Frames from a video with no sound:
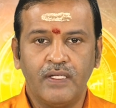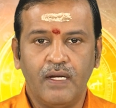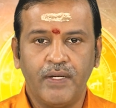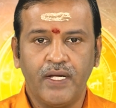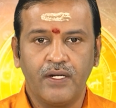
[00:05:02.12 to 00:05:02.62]
வந்து
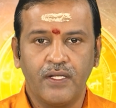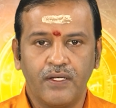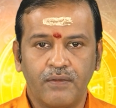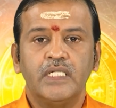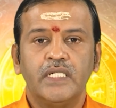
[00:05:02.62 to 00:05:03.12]

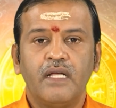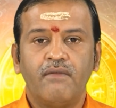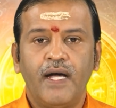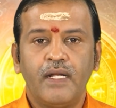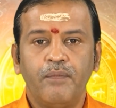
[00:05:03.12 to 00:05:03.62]
அமைகின்றது இந்த
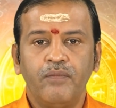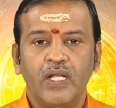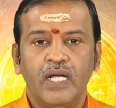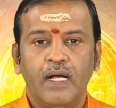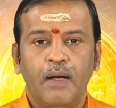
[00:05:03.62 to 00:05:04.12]
வாரம்
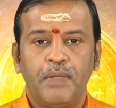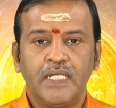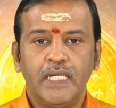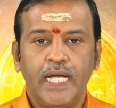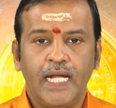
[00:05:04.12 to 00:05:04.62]

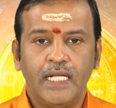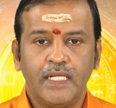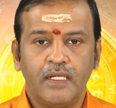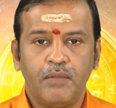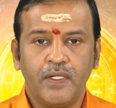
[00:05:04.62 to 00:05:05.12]
பதினேழாம்
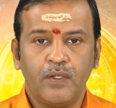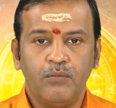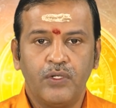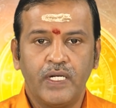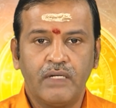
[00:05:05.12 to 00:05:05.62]
தேதி
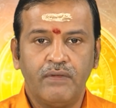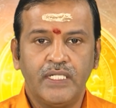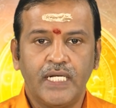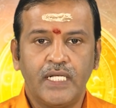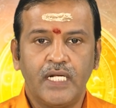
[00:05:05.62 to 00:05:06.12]
மட்டும் உங்களுக்கு
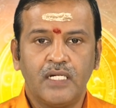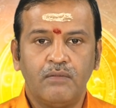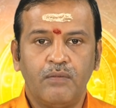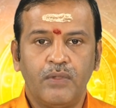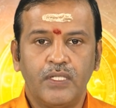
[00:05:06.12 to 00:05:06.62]
வந்து
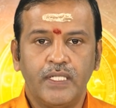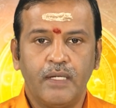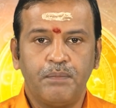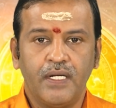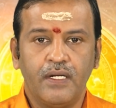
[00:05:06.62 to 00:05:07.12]
சந்திராஷ்டிரமம் வந்து
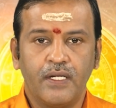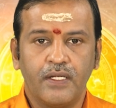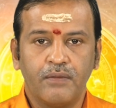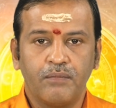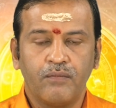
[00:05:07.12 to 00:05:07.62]

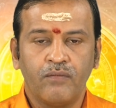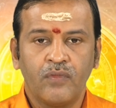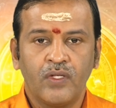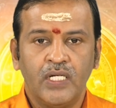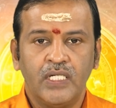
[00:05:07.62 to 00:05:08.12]
ஏற்படுகின்றது
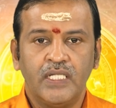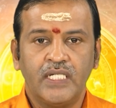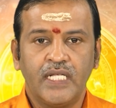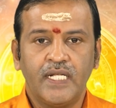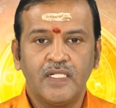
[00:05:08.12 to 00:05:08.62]
இந்த
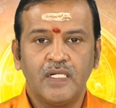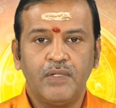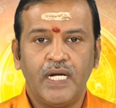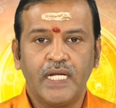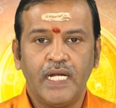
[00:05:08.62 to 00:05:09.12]

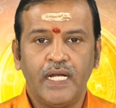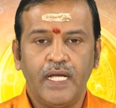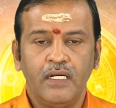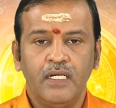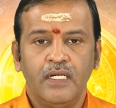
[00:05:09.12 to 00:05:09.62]
சந்திராஷ்டிரம
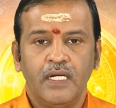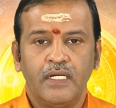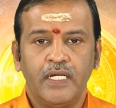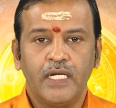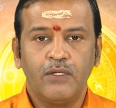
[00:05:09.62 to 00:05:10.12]
நாட்களிலே
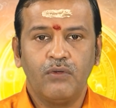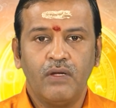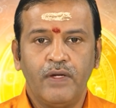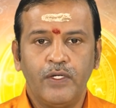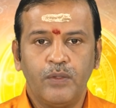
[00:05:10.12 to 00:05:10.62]
நீண்ட தூர
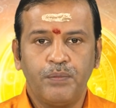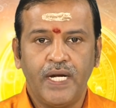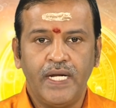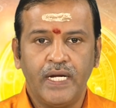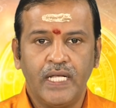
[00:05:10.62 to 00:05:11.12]
வெளியூர்
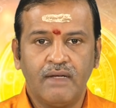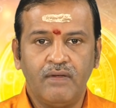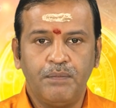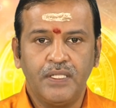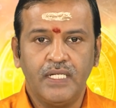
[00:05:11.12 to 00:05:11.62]
பிரயாணங்களை
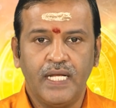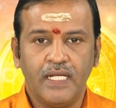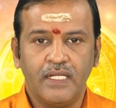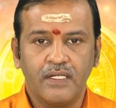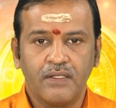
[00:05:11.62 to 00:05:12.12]
தவிர்ப்பது
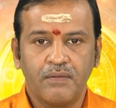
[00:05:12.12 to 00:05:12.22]
நல்லது